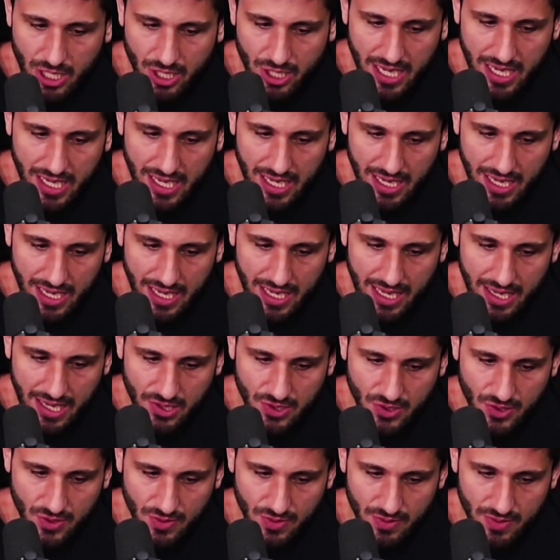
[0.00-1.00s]

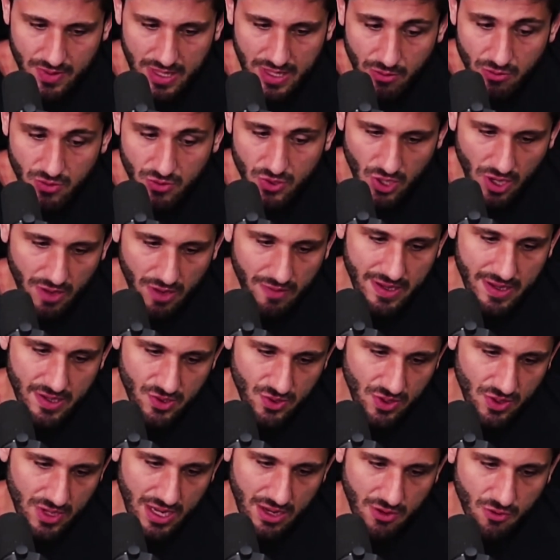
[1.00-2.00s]
isso não só vai se
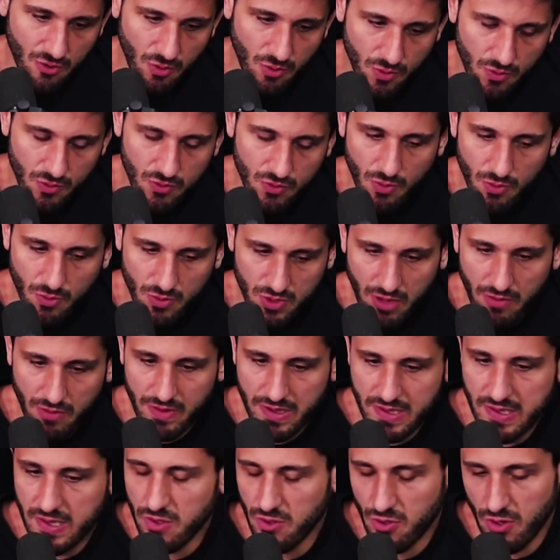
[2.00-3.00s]
tornar comum, como
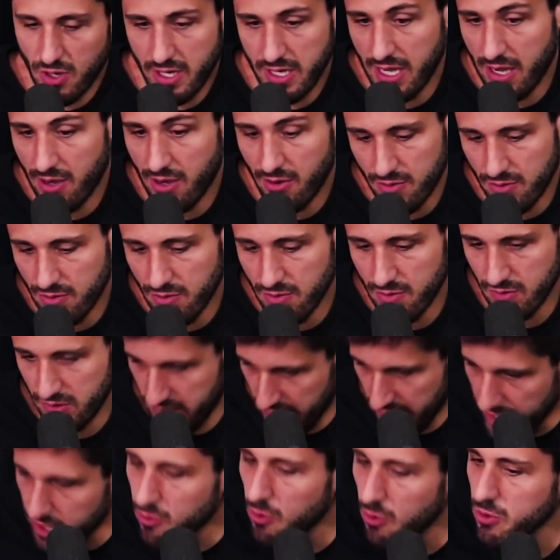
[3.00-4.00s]
talvez se torne algo,
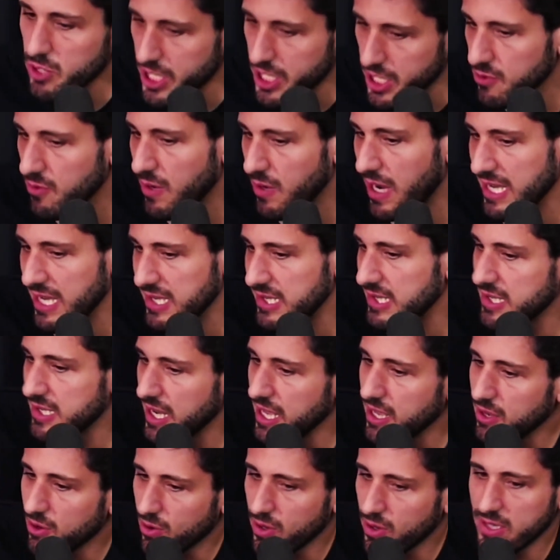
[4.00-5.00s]
se continuar esses
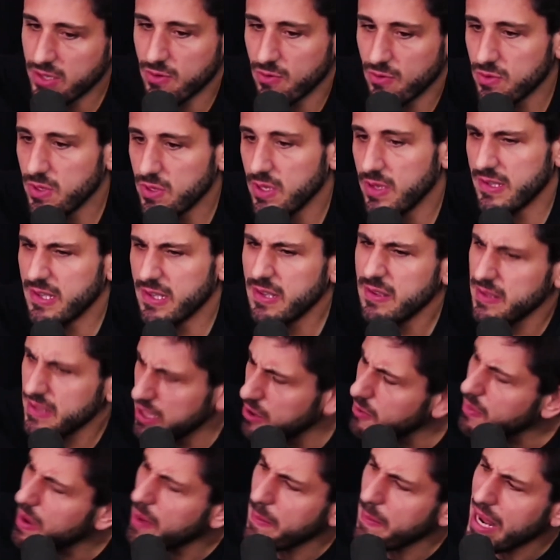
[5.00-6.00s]
leilões, com, deu
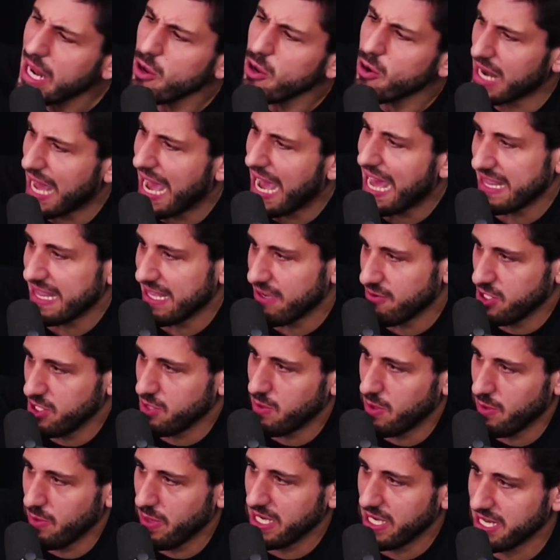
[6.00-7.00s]
uma melhorada
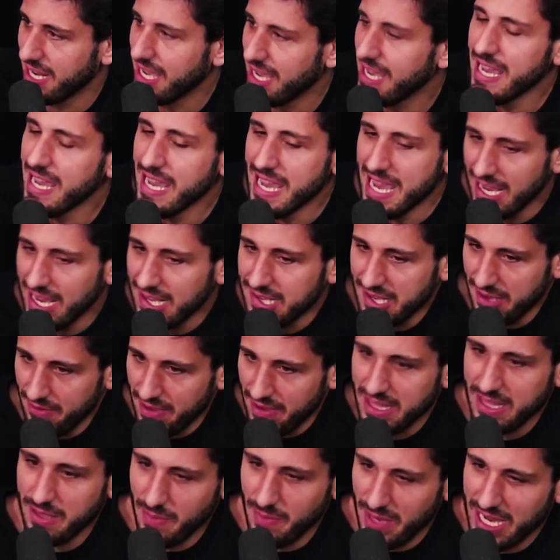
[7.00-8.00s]
ultimamente, né? E você
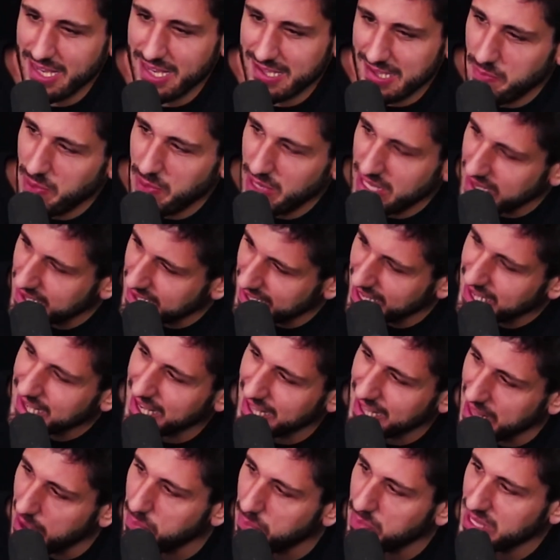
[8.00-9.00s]
vê também que as empresas têm se
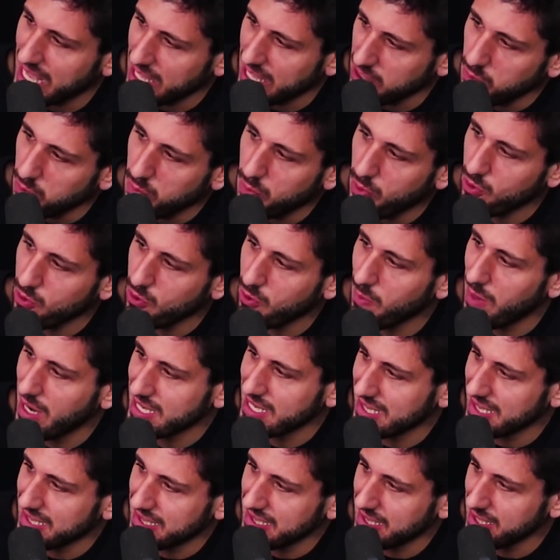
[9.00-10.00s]
adaptado um pouco
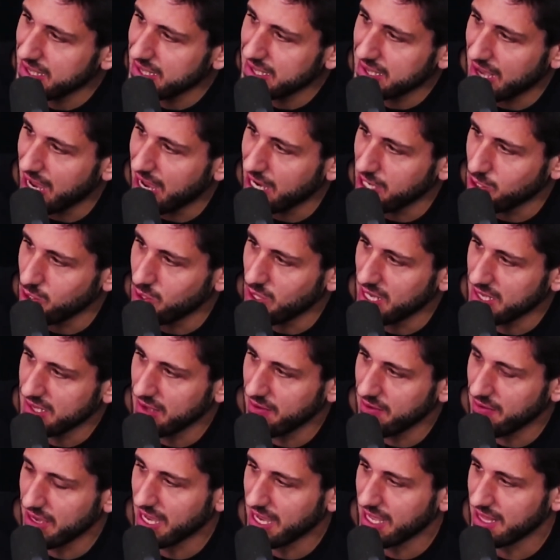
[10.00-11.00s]
mais a esse deságio, né?
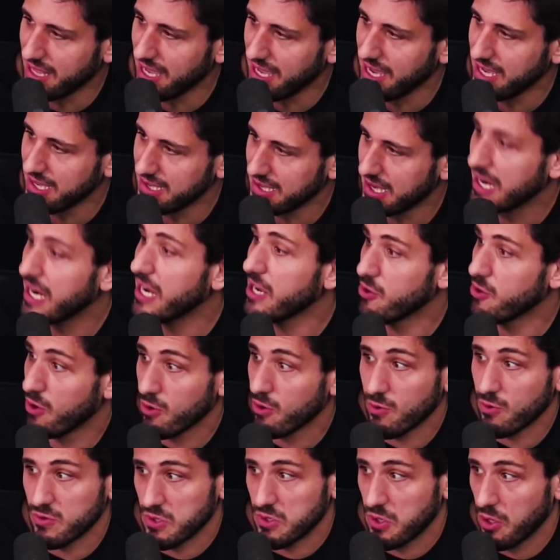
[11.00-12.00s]
Você vê que a Taesa ganhou
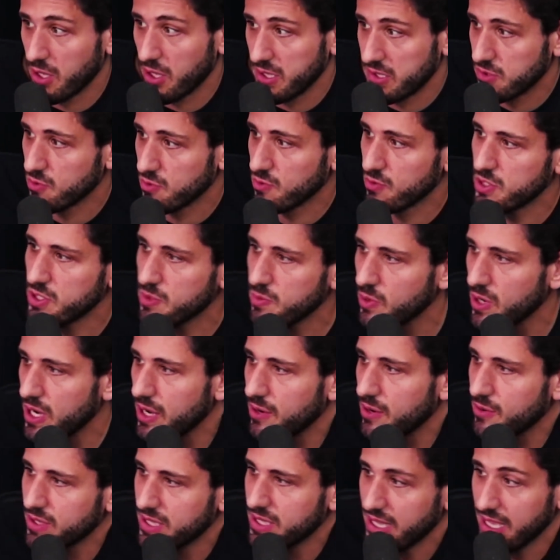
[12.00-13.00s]
alguns lotes no último
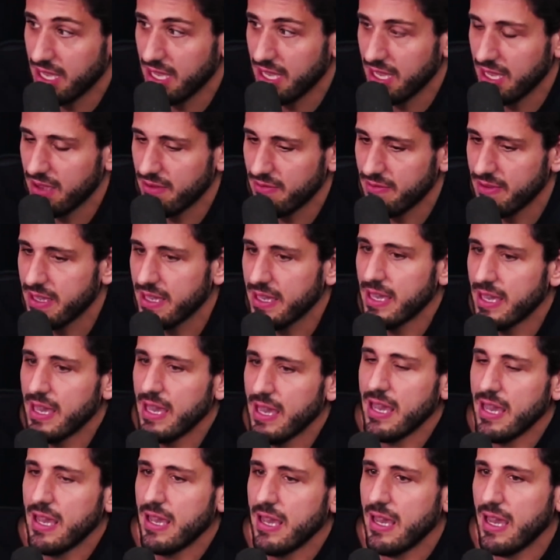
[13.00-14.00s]
leilão que teve, foi,
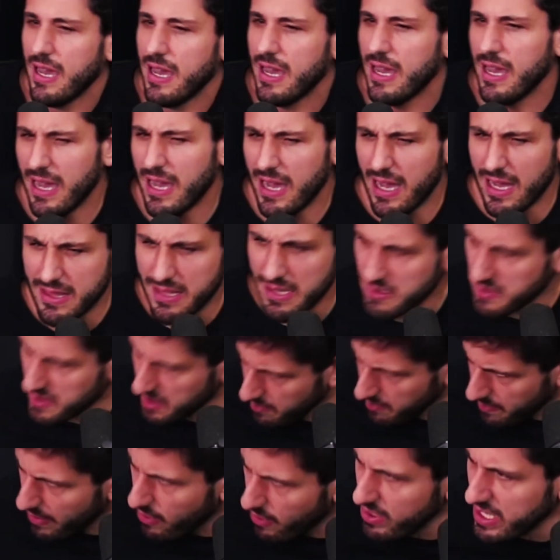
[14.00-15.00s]
foi. É, a
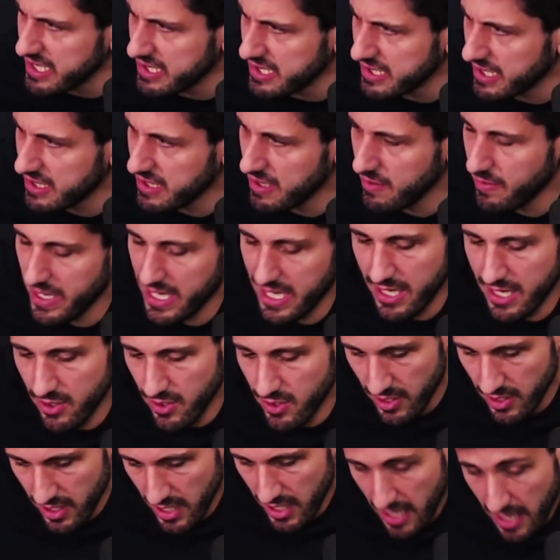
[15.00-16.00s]
Transição Paulista também é.
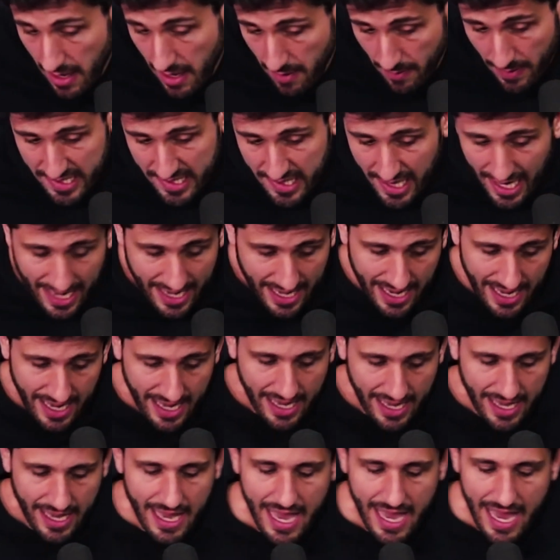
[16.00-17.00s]
ganhou. Mas, cara,
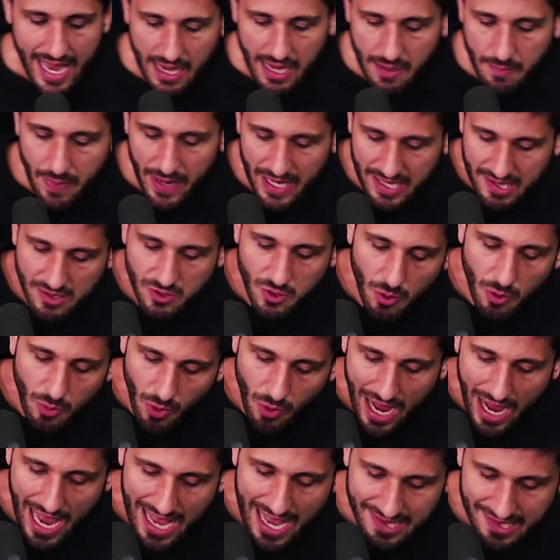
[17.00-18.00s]
é, empresas
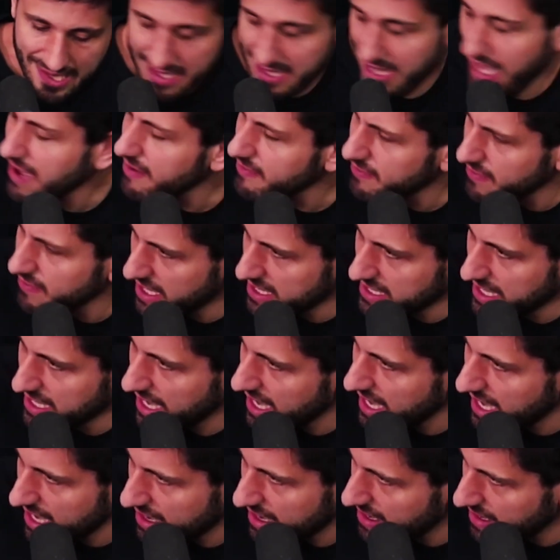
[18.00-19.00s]
como essa, até,
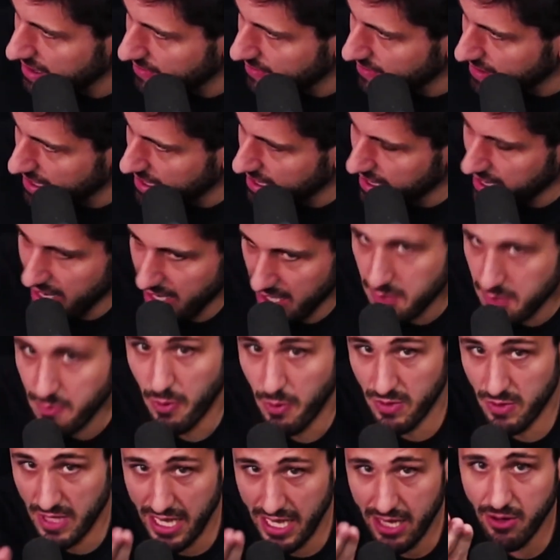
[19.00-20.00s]
até é,
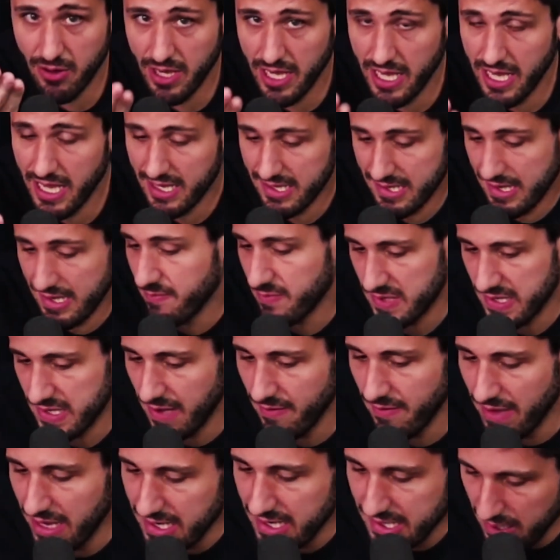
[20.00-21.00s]
respondendo, Henrique, você, você
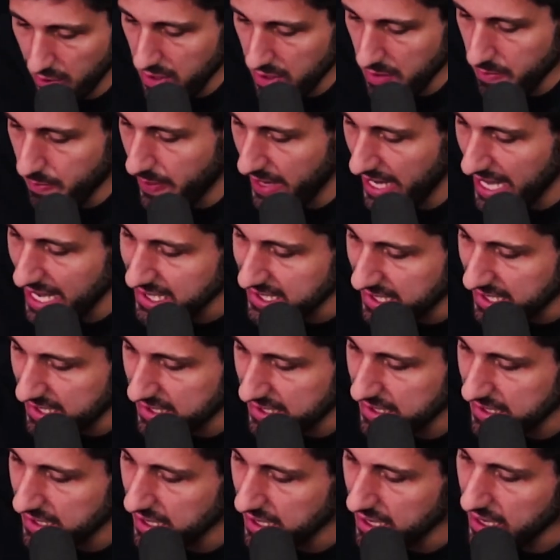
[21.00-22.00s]
vê que são
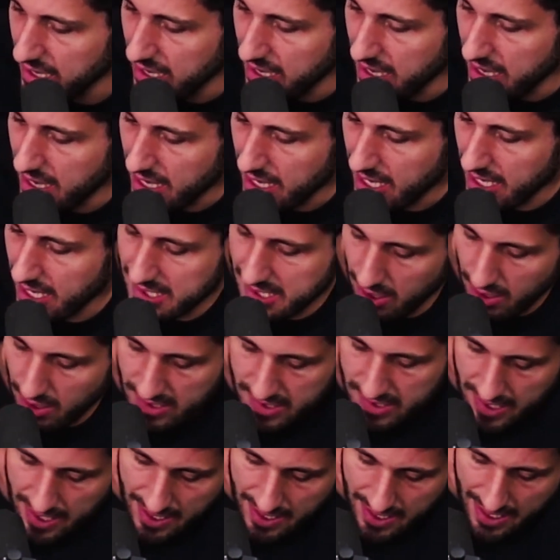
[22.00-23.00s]
empresas que são
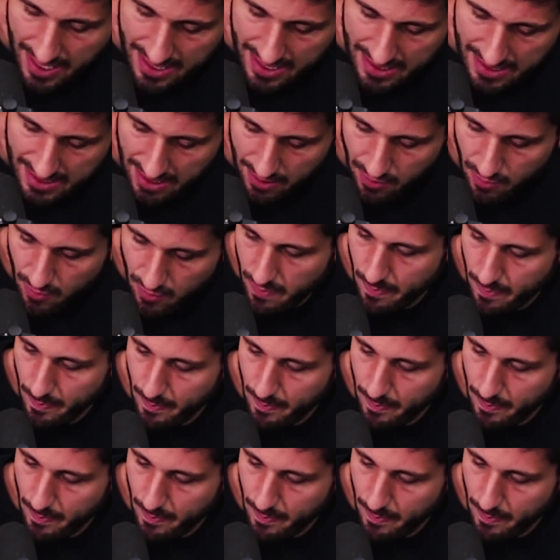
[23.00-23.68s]
assim, é tão